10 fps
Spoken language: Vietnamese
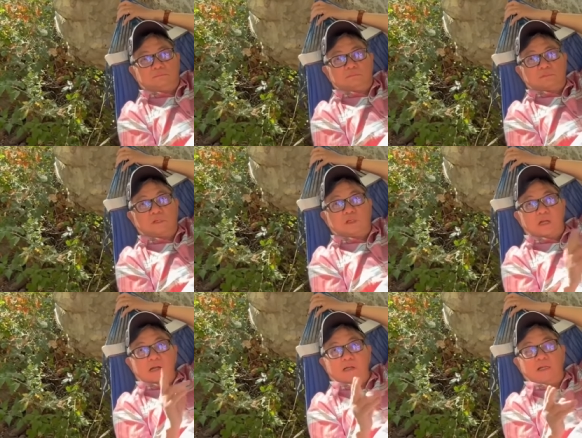có
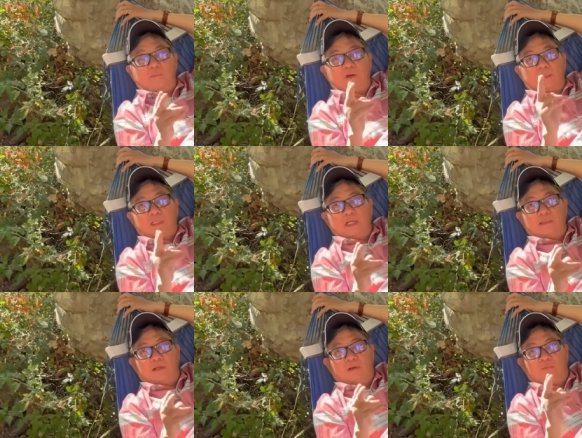ngon á bỏ tên
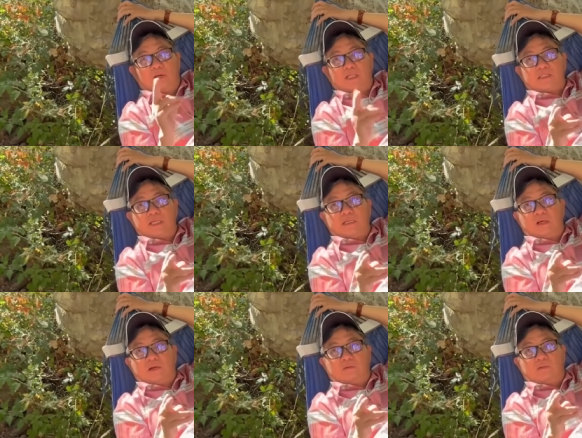vô bỏ địa chỉ
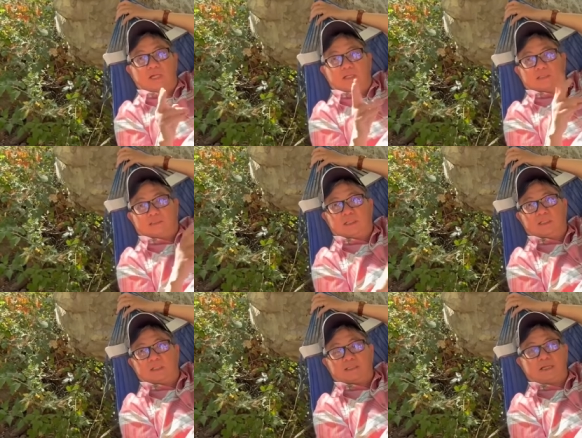vô để luật
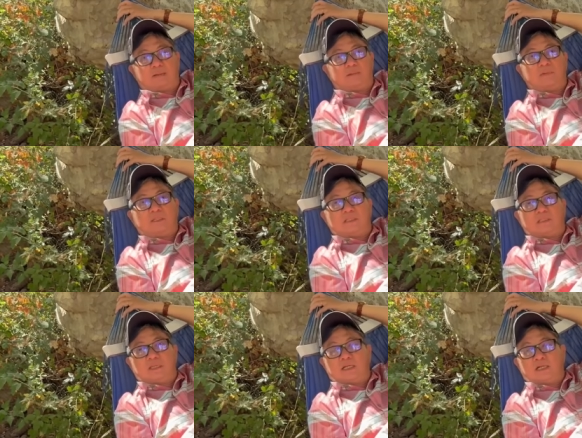sư người ta biết
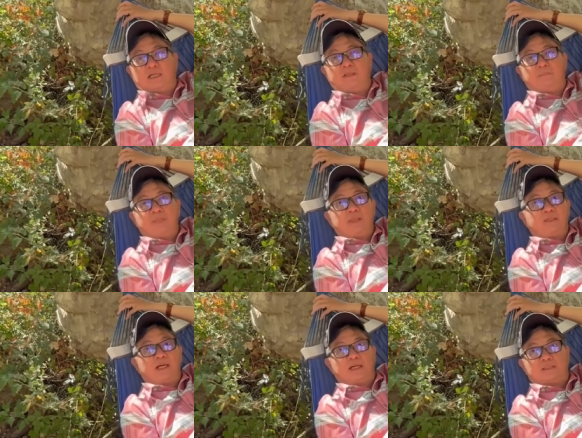đường người ta gửi
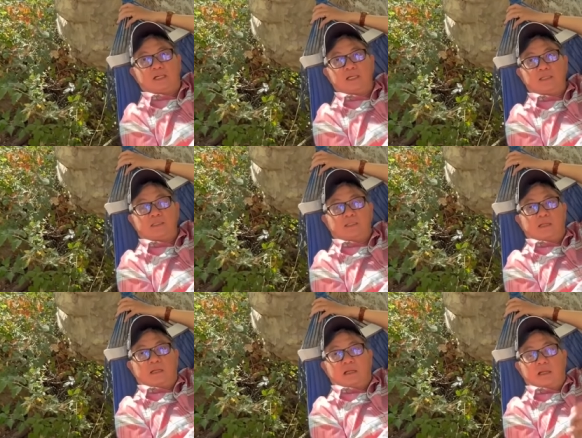thơ tới
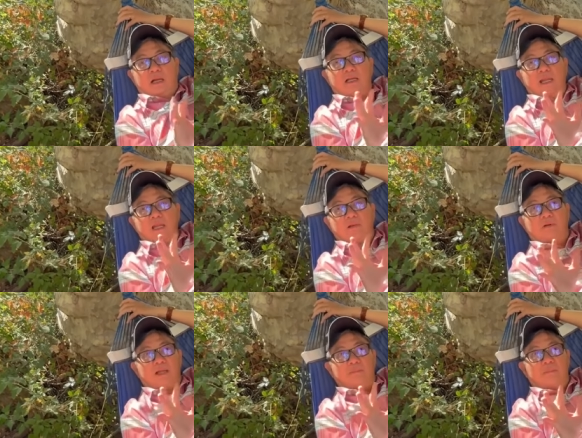ở đây không
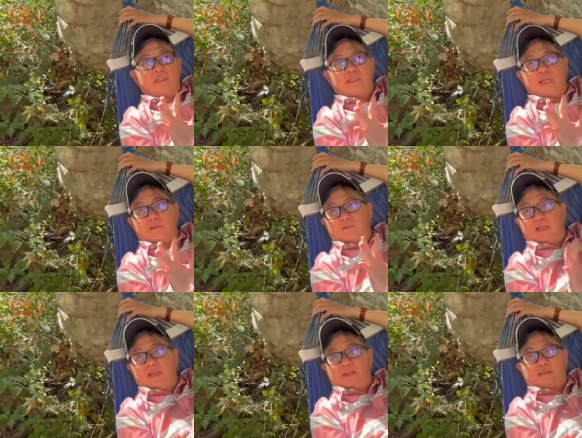ai mượn danh của
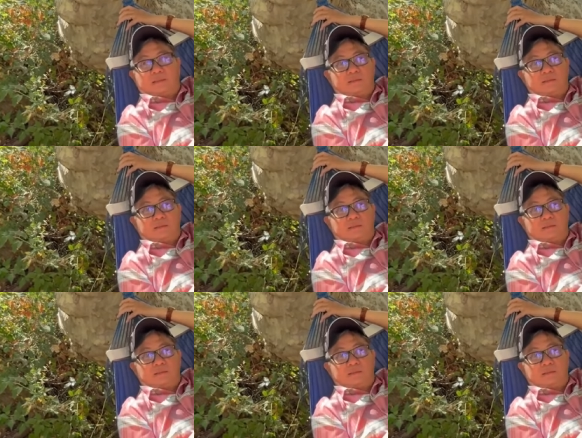ai được